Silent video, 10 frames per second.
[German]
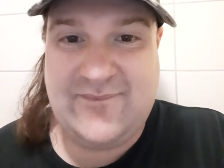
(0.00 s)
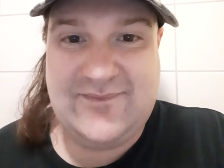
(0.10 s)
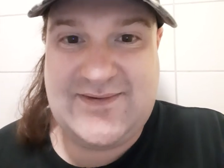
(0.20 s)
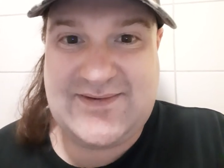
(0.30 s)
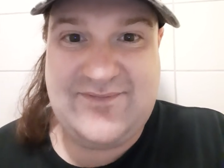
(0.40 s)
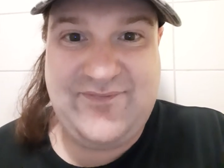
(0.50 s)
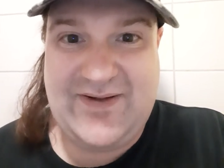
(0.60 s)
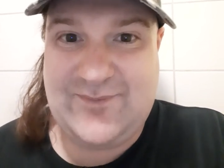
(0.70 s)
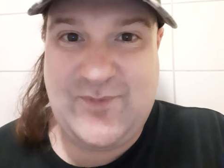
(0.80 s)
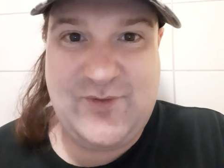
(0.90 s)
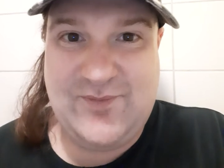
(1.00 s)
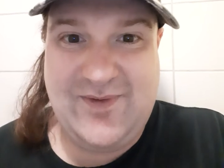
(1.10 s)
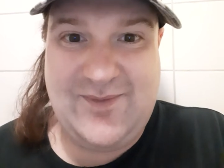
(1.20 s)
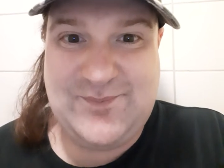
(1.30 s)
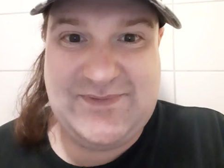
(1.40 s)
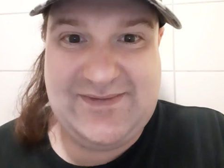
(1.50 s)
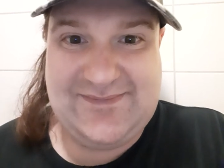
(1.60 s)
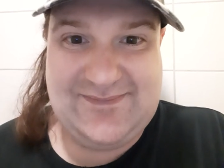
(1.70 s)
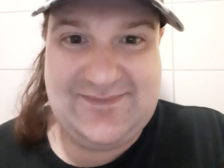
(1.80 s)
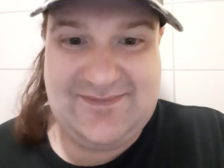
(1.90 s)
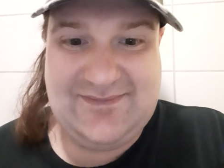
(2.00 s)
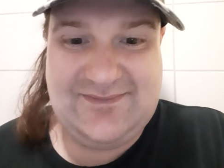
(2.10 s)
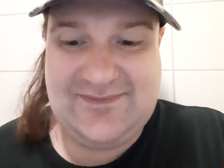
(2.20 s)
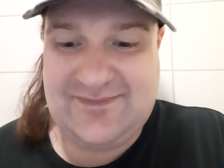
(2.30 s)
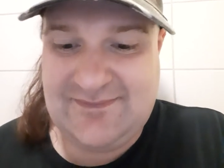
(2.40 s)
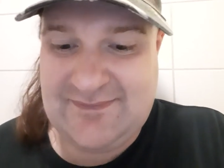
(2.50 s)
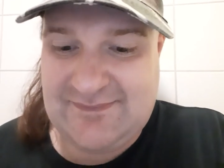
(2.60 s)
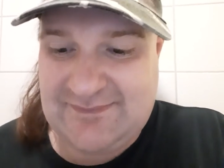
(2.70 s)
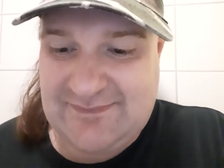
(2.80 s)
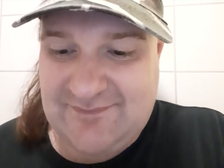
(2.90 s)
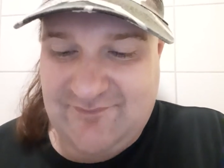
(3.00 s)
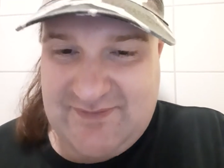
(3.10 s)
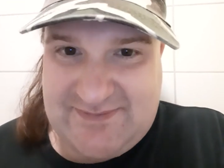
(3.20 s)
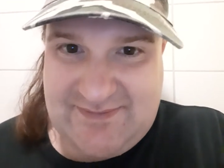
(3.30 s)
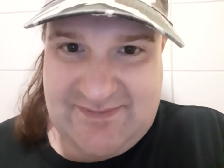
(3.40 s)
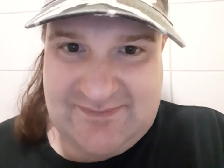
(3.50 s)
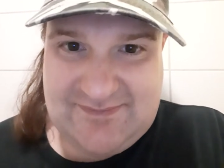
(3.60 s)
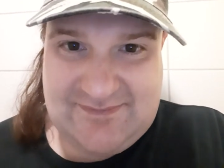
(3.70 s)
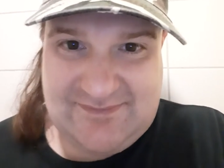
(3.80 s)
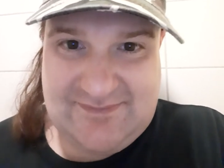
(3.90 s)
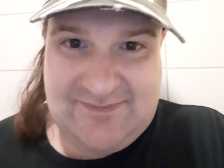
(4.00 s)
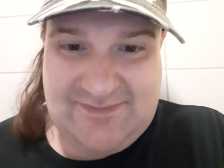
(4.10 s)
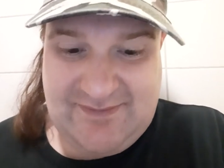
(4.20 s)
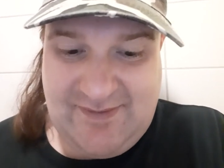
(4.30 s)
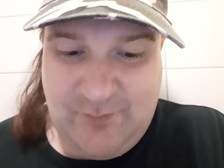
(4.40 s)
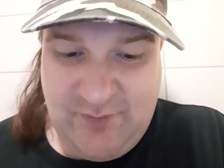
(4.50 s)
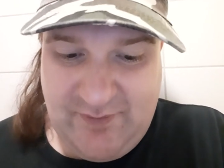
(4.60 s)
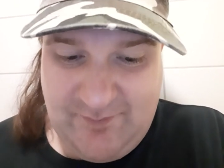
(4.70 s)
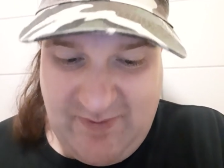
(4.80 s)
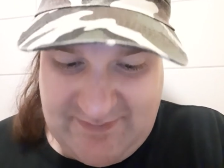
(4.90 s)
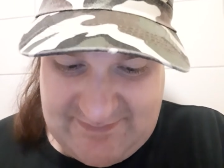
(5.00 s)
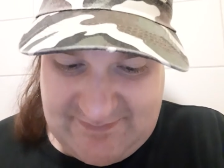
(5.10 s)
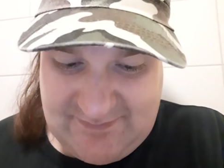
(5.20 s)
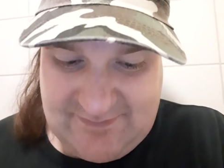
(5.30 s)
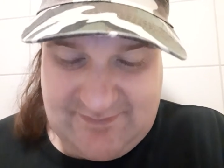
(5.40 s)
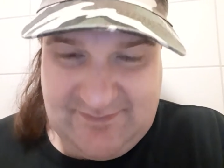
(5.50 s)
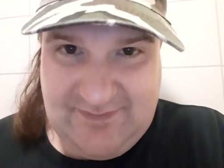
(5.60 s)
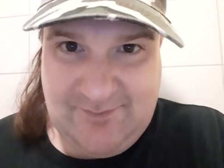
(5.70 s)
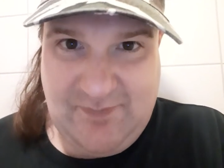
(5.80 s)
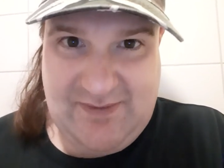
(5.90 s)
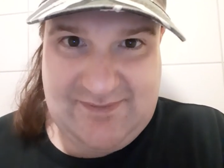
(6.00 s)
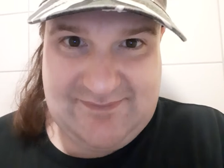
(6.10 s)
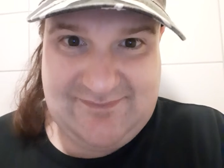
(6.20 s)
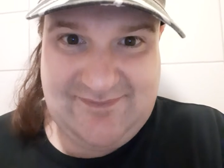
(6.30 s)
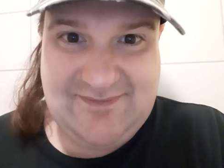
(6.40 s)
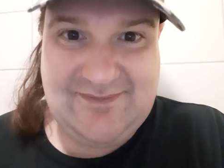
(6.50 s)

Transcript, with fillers: Das gefällt mir überhaupt nicht was hier der Herr Bürgermeister hier macht.